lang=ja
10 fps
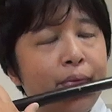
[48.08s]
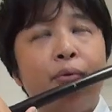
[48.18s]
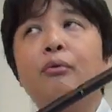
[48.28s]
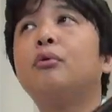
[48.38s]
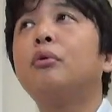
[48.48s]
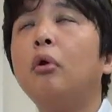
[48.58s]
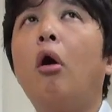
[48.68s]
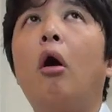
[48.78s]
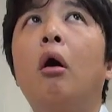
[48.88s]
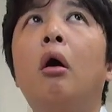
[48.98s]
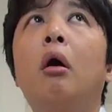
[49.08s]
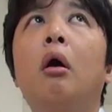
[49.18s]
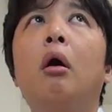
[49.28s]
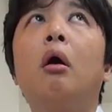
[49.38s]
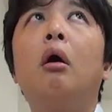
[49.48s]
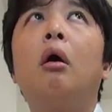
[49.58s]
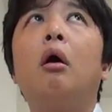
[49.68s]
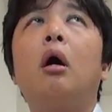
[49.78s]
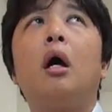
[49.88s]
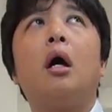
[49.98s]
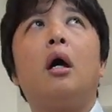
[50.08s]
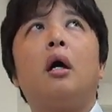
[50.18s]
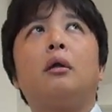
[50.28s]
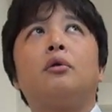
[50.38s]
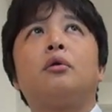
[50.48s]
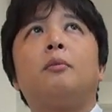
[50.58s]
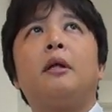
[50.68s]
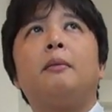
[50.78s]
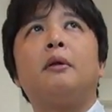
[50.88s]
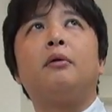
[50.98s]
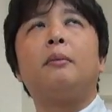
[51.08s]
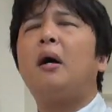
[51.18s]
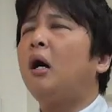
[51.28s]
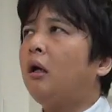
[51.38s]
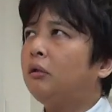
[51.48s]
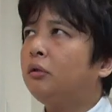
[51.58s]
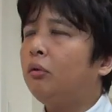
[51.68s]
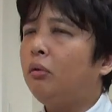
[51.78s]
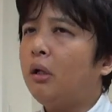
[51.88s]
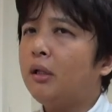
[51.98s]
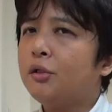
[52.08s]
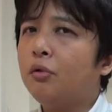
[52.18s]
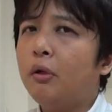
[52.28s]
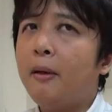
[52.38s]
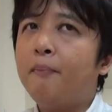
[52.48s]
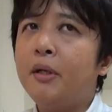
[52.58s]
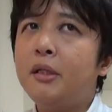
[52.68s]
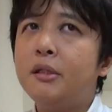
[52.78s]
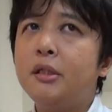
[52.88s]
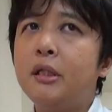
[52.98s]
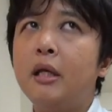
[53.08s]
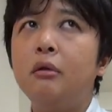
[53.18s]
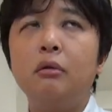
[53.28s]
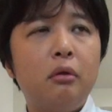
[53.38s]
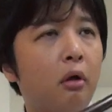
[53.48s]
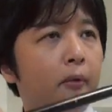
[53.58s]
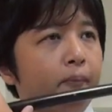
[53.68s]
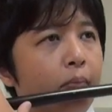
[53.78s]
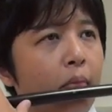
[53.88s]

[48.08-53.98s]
吹くと、えー、ちょっとメリメリ吹いて、まあ、どうなんでしょうね。ピッチで言うと、